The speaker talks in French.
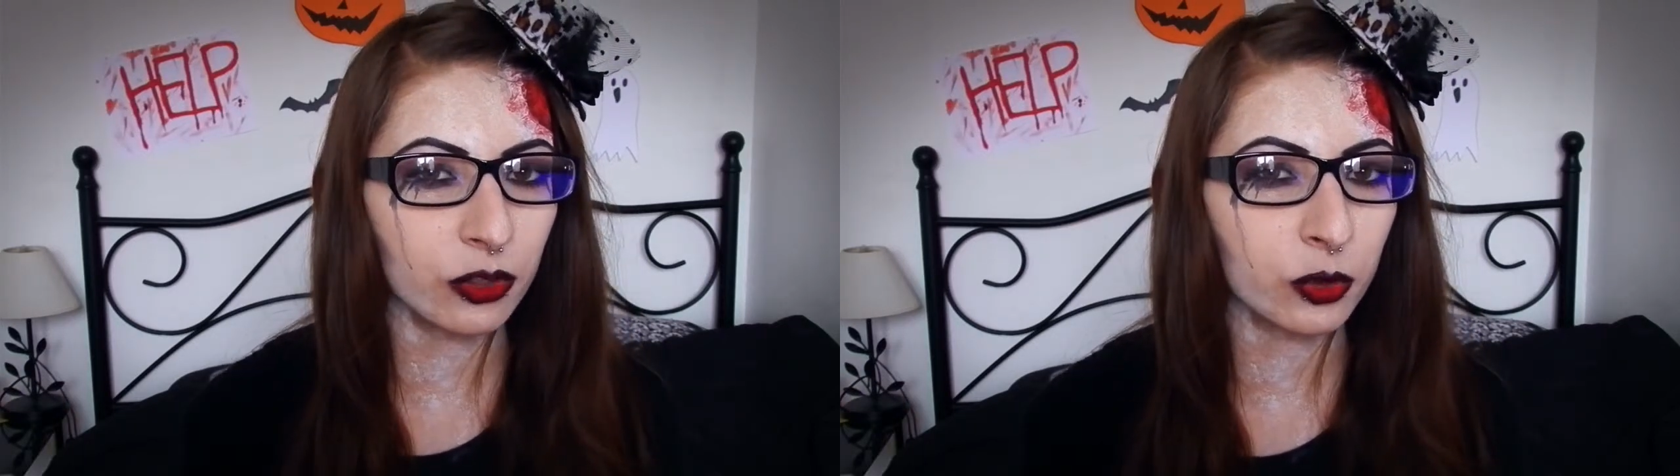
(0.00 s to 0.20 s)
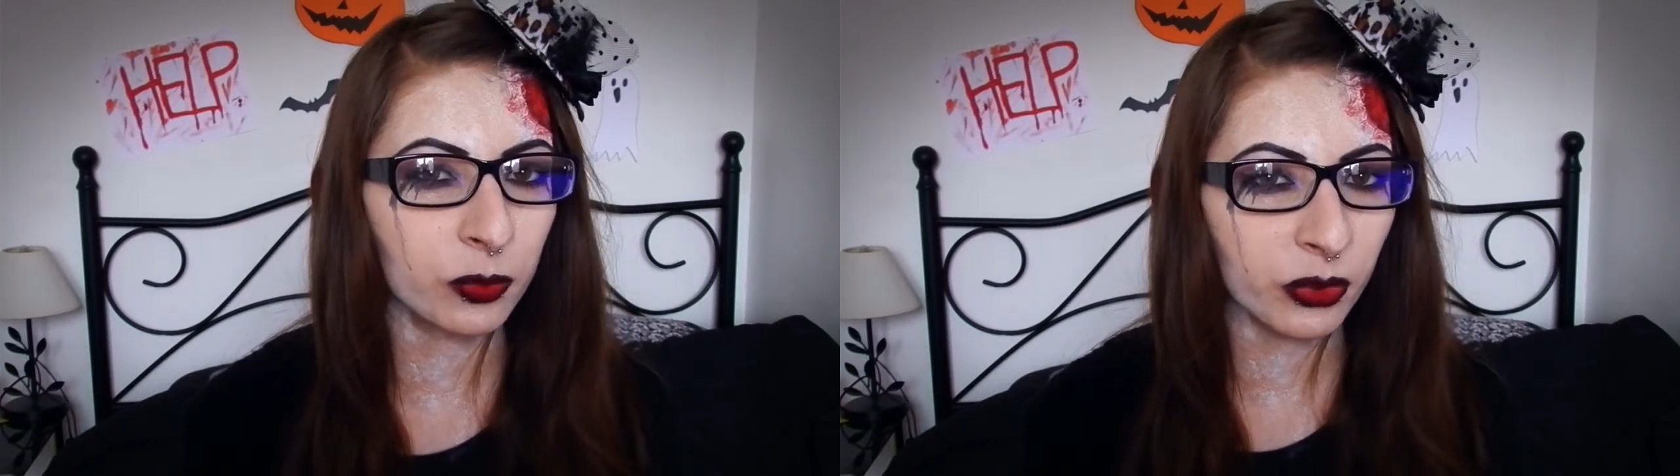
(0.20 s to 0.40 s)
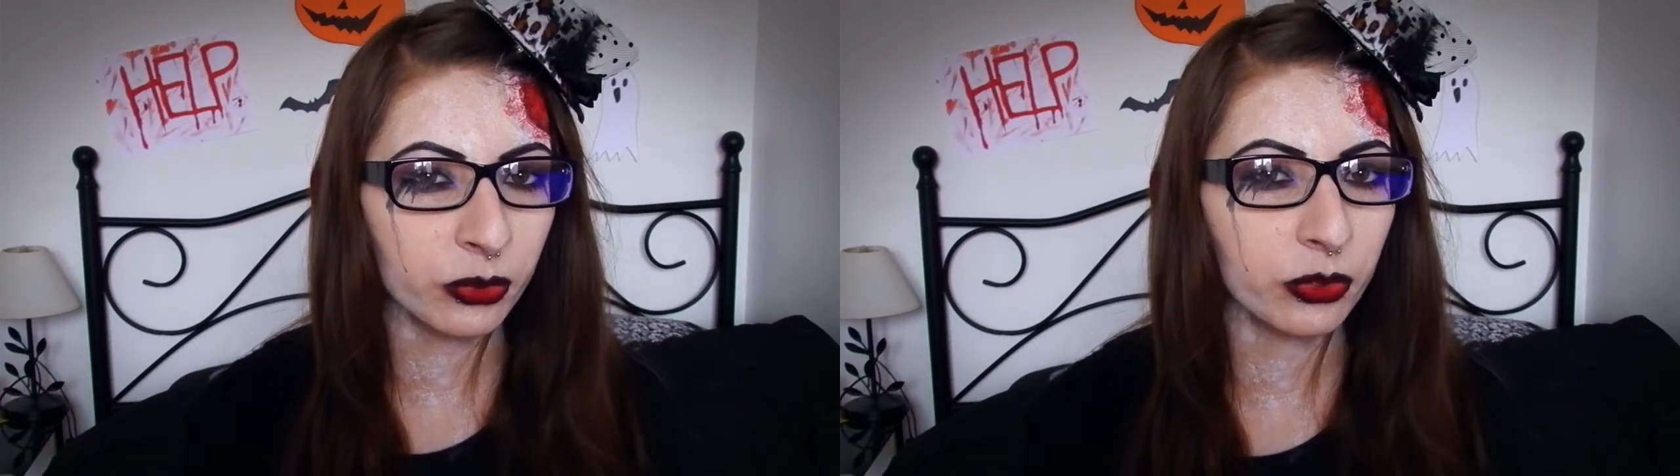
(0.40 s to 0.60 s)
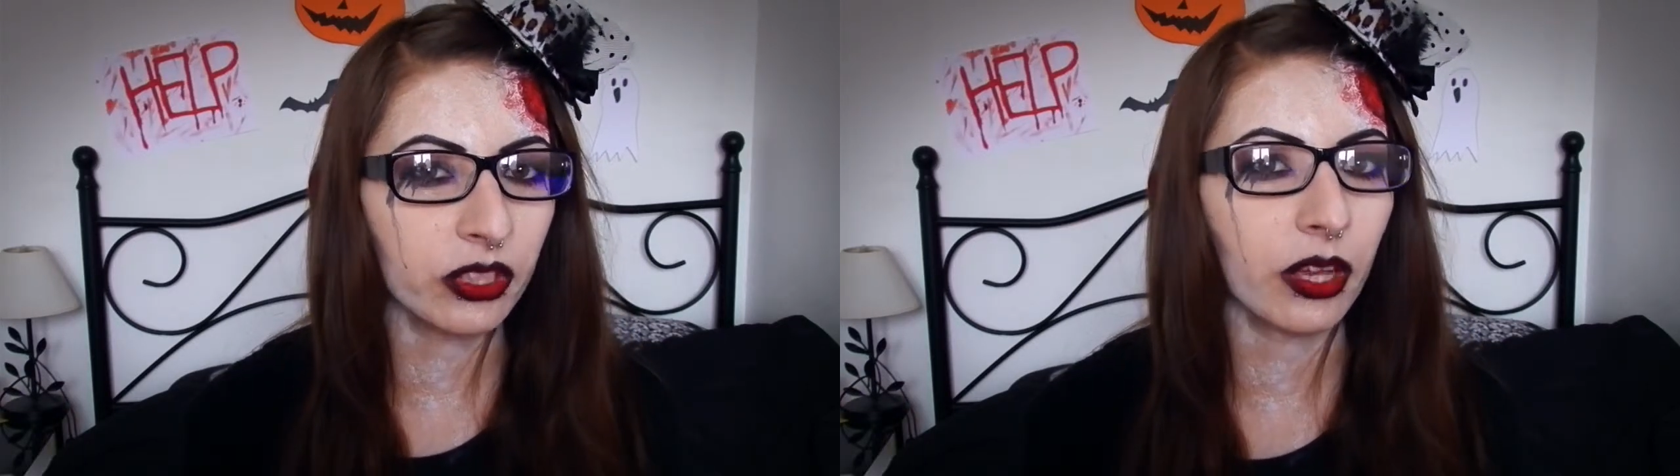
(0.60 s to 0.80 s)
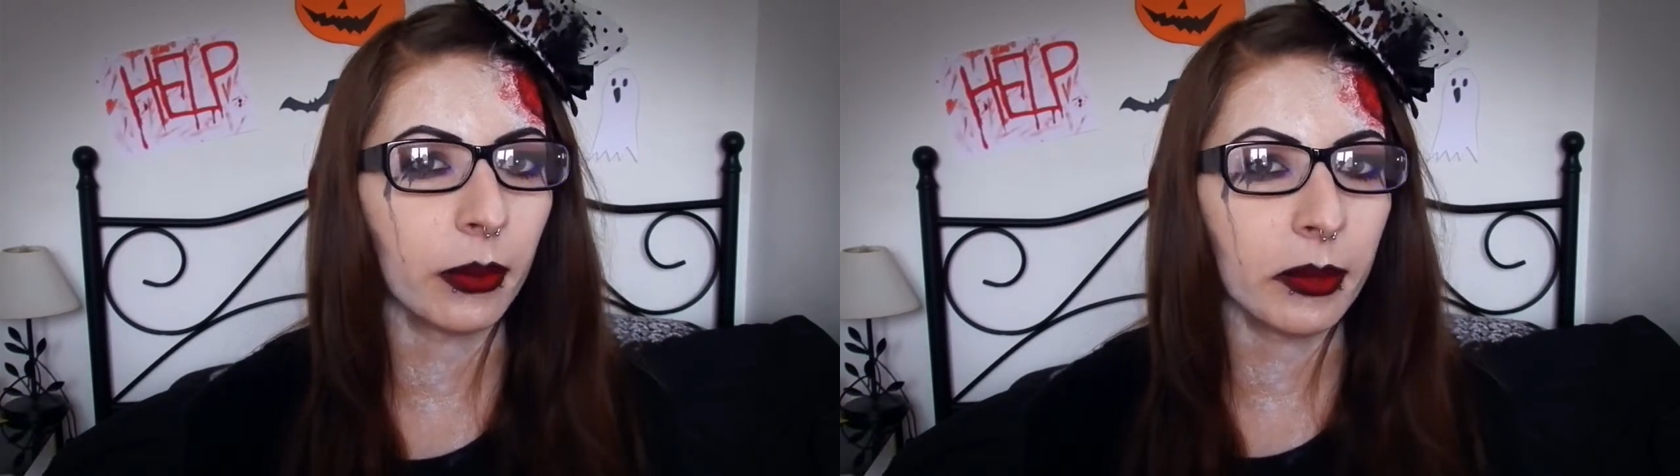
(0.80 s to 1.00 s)
je pense que
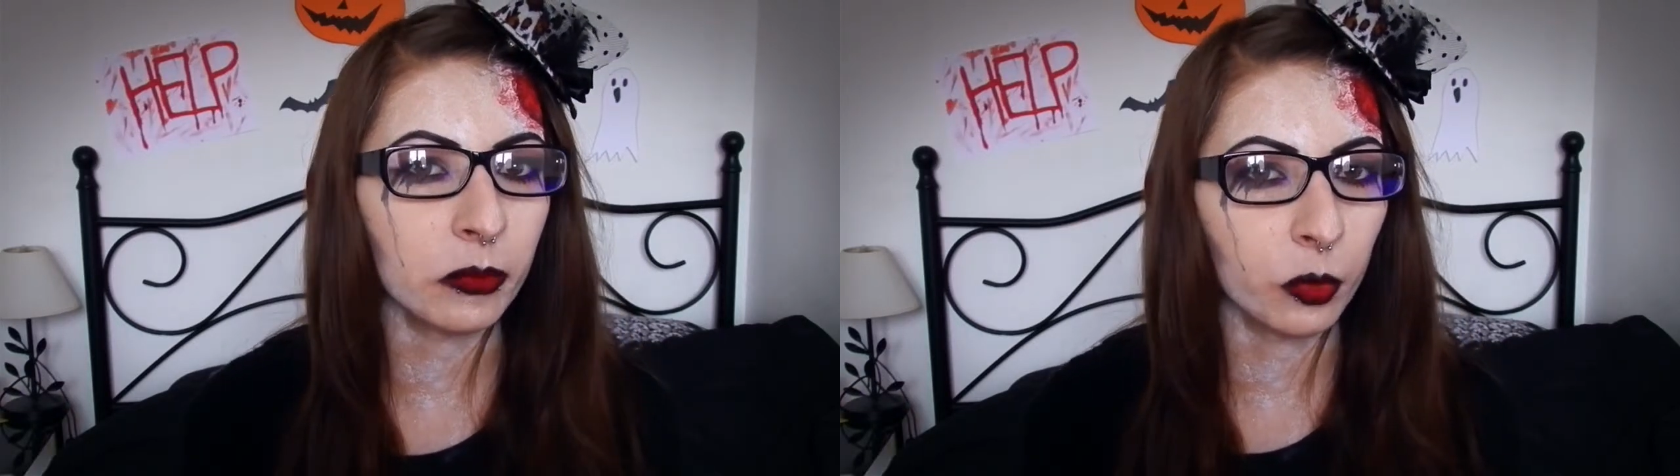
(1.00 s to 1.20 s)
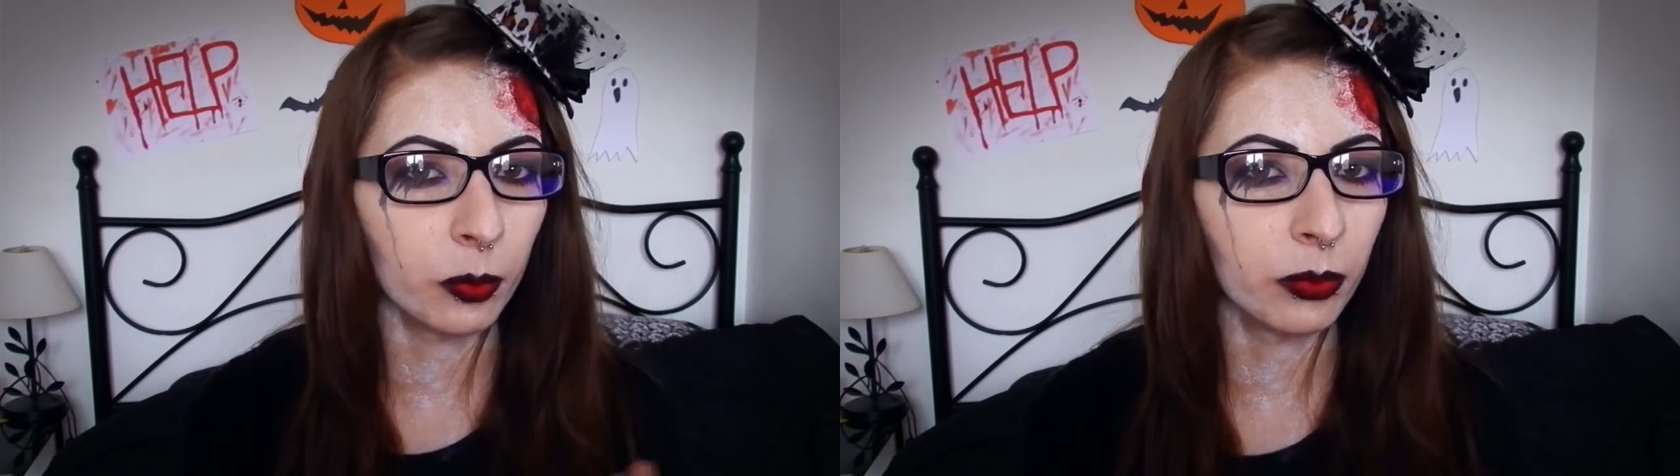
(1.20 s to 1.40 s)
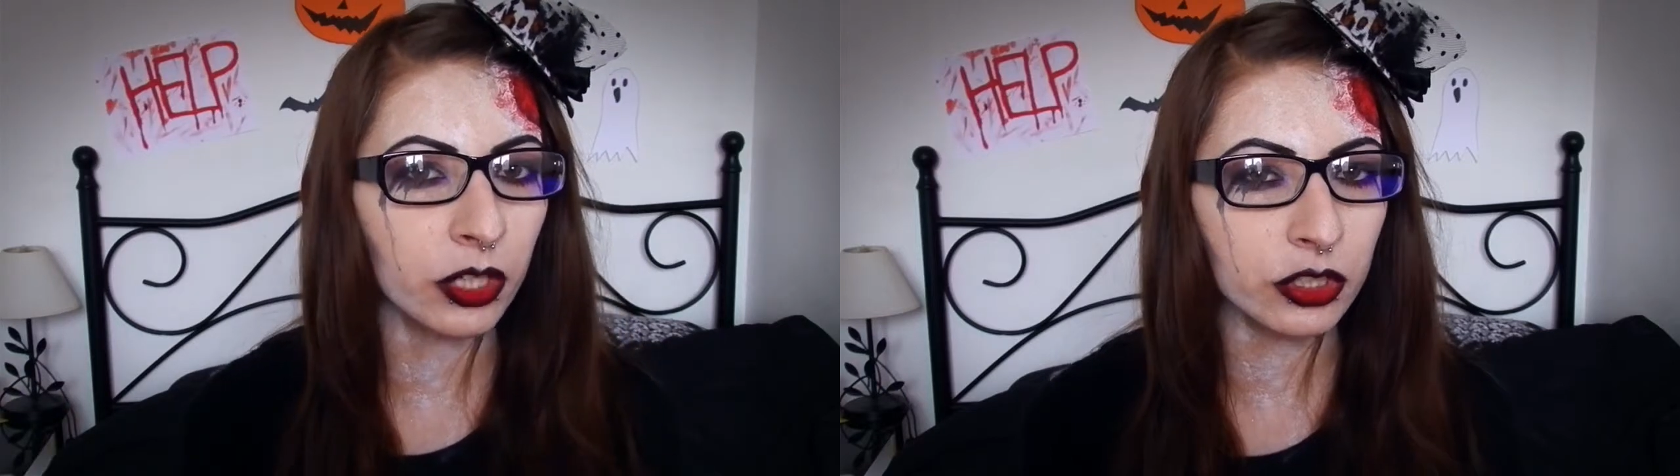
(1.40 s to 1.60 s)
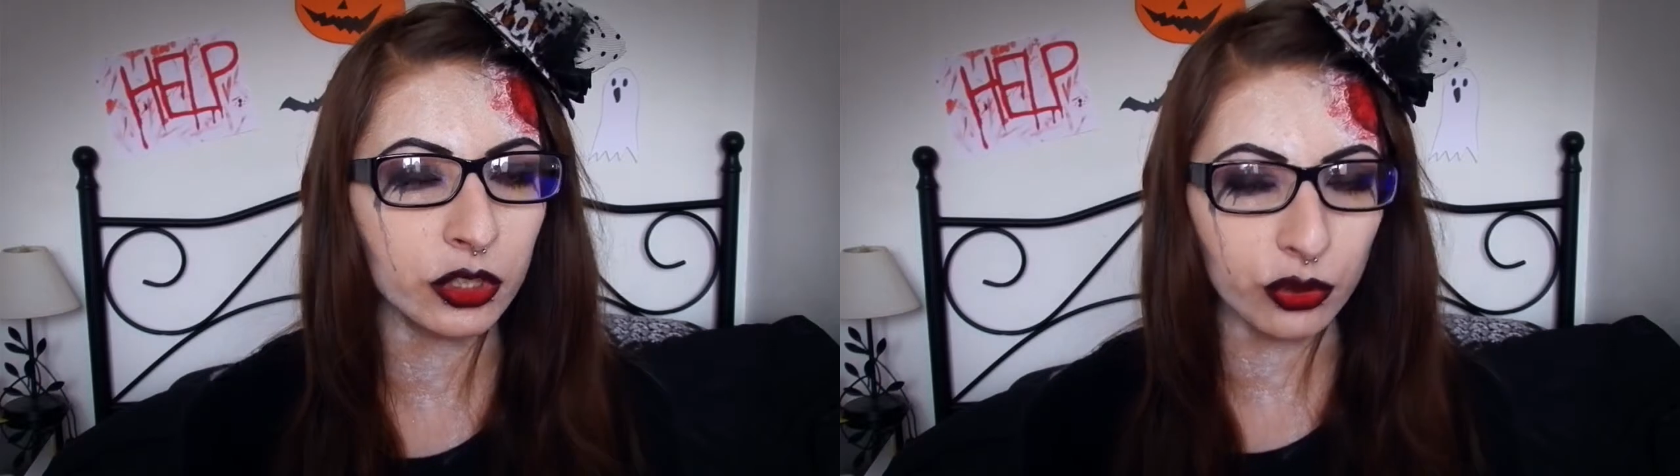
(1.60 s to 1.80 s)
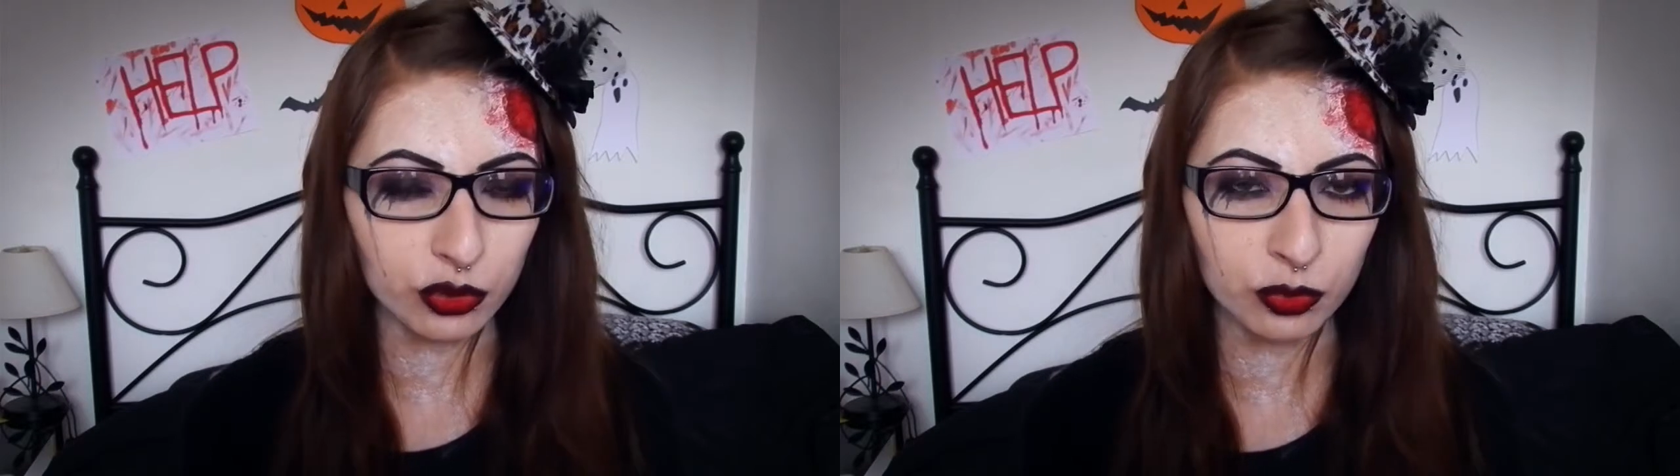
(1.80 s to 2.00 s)
t'as quand même de bonnes chances